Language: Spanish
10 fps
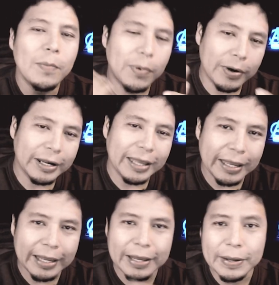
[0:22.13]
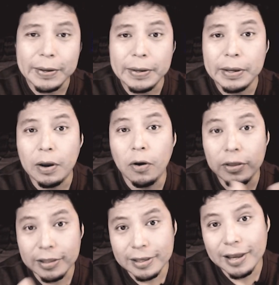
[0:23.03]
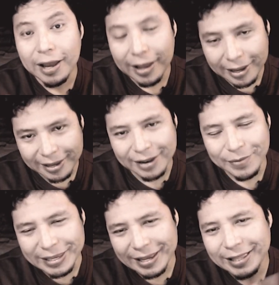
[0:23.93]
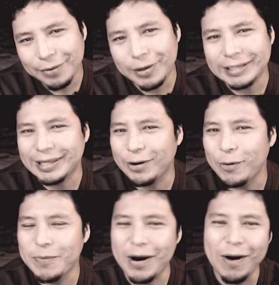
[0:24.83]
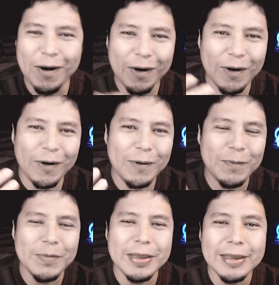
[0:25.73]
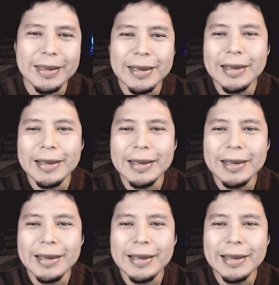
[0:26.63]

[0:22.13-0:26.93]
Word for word: porque eh, hoy día en la mañana voy a estar ocupado con mi